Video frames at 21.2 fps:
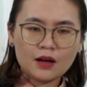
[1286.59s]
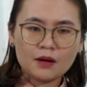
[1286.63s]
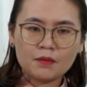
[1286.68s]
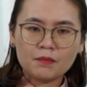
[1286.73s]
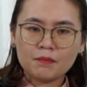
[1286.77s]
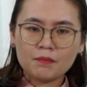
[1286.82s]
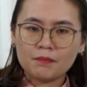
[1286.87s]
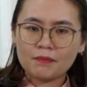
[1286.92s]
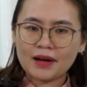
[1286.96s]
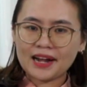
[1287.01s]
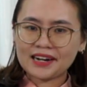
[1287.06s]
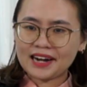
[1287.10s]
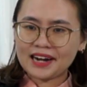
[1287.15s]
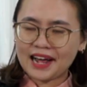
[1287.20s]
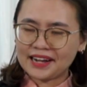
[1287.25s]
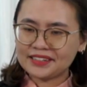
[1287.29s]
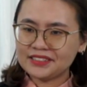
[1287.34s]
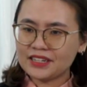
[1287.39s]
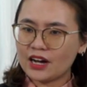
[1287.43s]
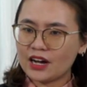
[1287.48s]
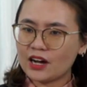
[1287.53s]
mà
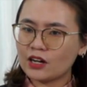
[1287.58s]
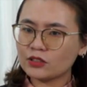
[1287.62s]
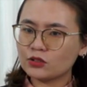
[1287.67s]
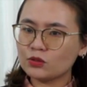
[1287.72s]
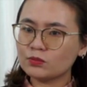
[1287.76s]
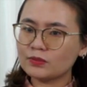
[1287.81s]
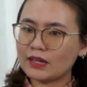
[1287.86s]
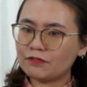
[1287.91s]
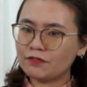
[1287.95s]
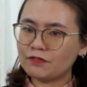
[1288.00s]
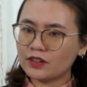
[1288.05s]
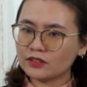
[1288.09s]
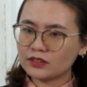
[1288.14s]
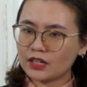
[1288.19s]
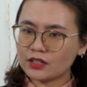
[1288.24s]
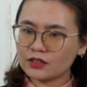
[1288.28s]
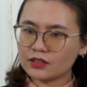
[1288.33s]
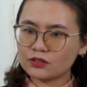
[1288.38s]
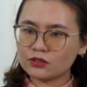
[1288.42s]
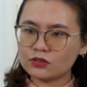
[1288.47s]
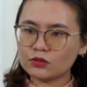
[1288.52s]
nãy giờ chúng ta phân
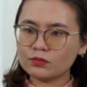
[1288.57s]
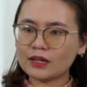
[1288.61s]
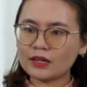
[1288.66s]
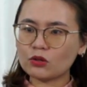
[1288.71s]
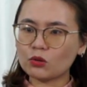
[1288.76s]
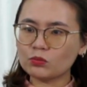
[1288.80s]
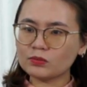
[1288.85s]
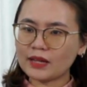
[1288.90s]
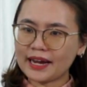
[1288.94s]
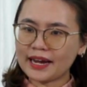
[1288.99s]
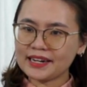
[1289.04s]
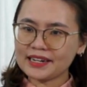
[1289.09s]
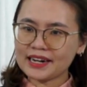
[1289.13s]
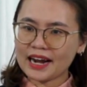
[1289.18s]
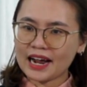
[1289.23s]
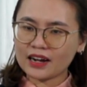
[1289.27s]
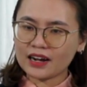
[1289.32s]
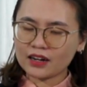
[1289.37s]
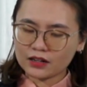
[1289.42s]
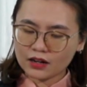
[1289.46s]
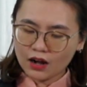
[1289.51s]
tích chúng ta cũng thấy
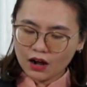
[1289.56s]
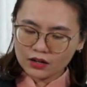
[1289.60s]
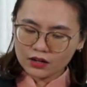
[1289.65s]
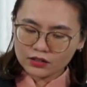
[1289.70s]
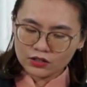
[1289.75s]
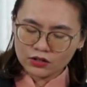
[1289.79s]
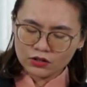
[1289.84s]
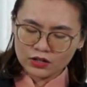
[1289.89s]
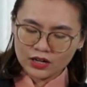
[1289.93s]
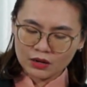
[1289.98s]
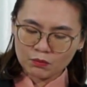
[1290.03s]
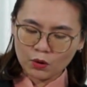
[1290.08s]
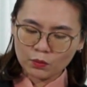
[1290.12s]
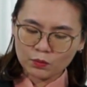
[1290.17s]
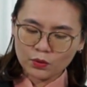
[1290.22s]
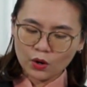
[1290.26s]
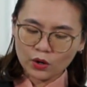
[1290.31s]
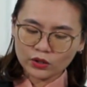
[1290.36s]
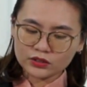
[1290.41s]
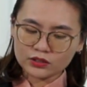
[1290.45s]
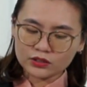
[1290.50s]
rằng con người là một
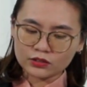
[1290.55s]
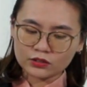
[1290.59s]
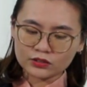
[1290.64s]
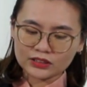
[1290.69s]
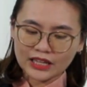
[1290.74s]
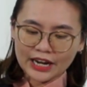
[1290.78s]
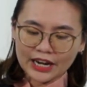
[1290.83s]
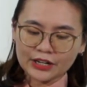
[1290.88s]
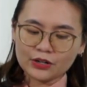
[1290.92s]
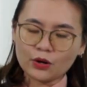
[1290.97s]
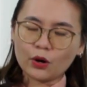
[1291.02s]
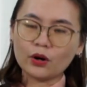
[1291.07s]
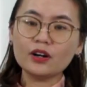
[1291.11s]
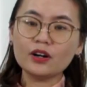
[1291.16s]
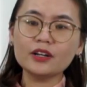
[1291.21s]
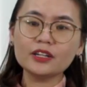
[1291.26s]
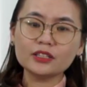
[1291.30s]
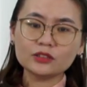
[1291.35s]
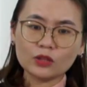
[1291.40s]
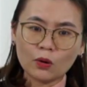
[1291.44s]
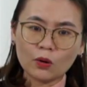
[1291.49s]
đối tượng thay đổi
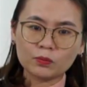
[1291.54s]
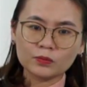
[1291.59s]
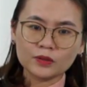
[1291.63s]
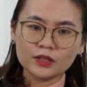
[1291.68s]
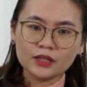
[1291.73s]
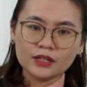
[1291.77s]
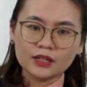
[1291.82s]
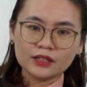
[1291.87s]
liên tục